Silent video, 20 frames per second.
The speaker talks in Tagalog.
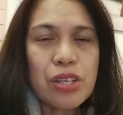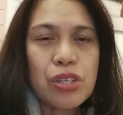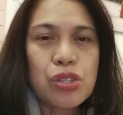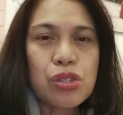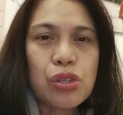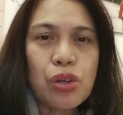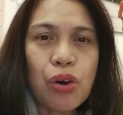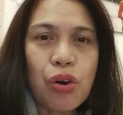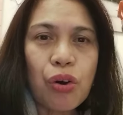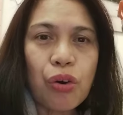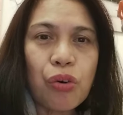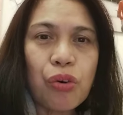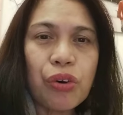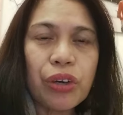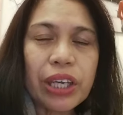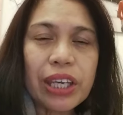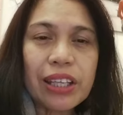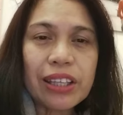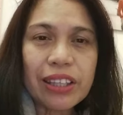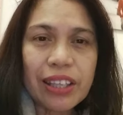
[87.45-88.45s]
So,
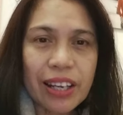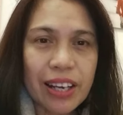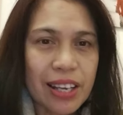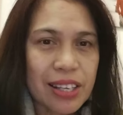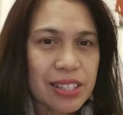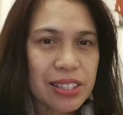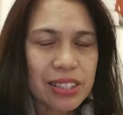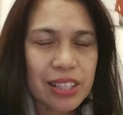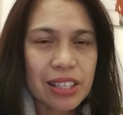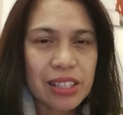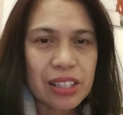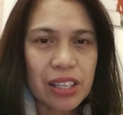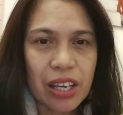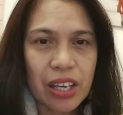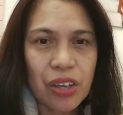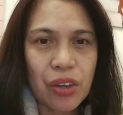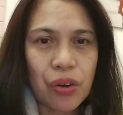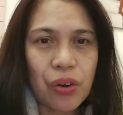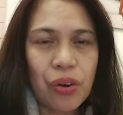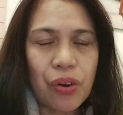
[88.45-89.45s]
kung interested
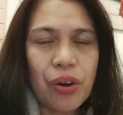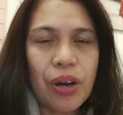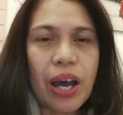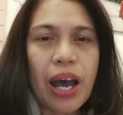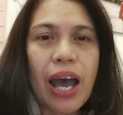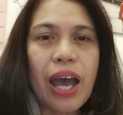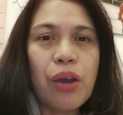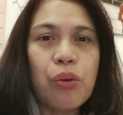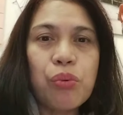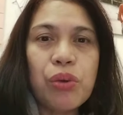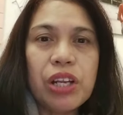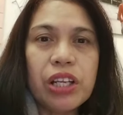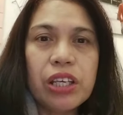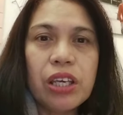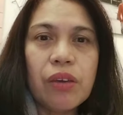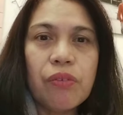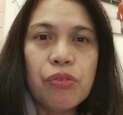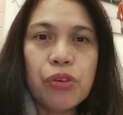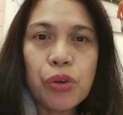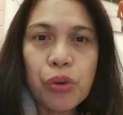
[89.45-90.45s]
kayo, I will
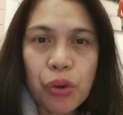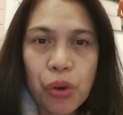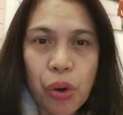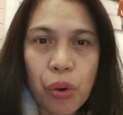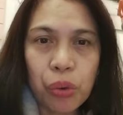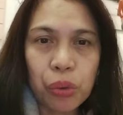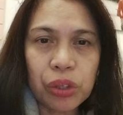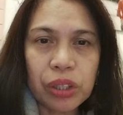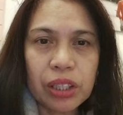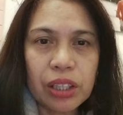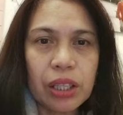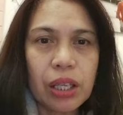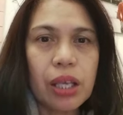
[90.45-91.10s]
give you quote.